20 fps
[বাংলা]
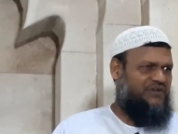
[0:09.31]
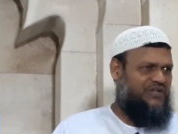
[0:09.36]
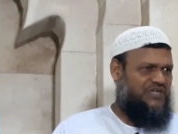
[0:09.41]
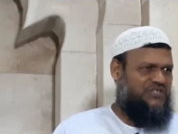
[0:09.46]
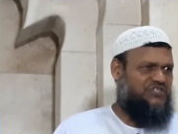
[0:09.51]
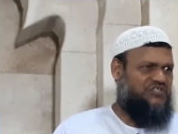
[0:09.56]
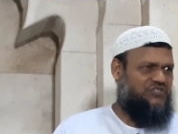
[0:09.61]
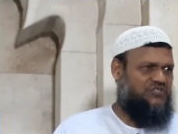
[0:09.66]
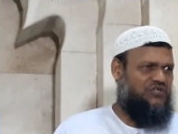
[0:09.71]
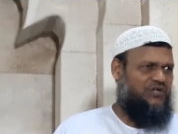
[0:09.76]

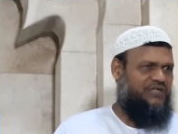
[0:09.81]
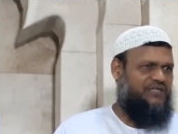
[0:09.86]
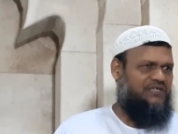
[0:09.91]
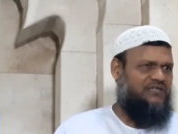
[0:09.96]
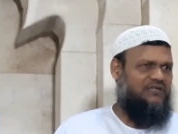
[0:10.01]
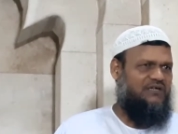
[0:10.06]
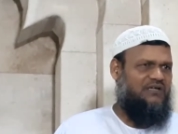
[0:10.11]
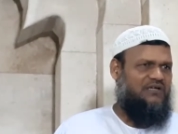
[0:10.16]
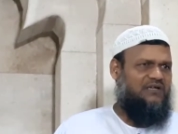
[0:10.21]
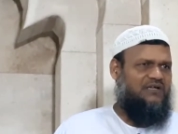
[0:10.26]
নিশ্চয়
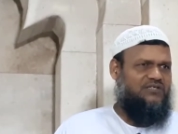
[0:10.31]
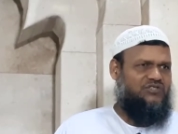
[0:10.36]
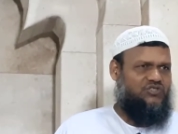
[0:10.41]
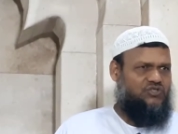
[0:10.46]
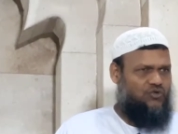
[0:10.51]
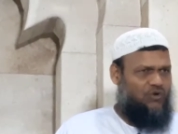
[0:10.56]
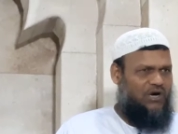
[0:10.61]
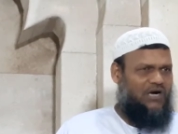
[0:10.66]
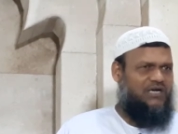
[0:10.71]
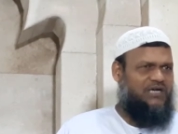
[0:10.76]

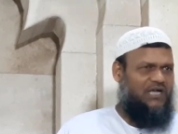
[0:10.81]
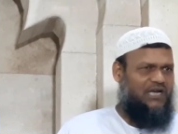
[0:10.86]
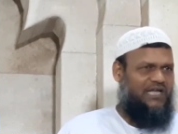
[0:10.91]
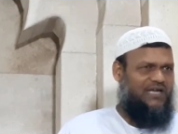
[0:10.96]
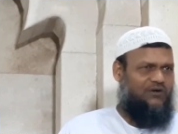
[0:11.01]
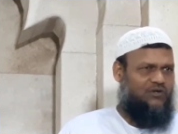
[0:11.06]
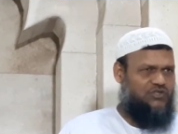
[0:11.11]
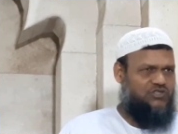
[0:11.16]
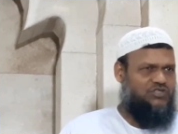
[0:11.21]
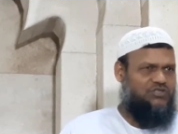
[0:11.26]
জুয়া
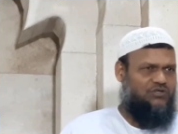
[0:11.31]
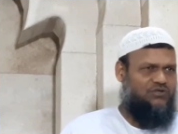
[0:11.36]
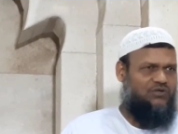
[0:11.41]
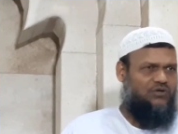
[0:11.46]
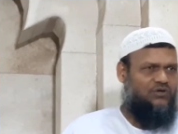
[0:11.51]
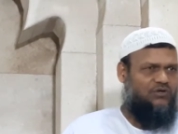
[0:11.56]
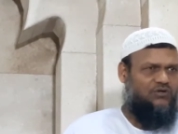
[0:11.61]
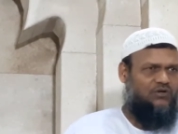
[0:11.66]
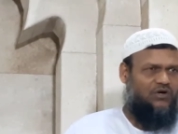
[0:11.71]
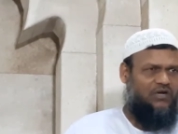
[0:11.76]
খেলায়
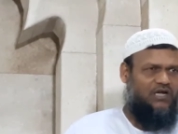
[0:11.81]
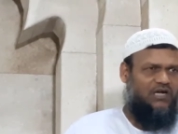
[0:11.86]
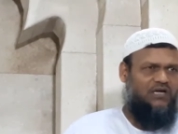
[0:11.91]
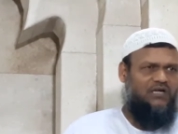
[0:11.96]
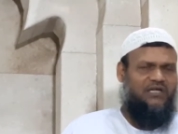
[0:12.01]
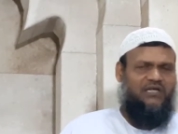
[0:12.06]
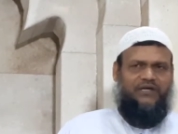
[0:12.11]
অংশগ্রহণ করা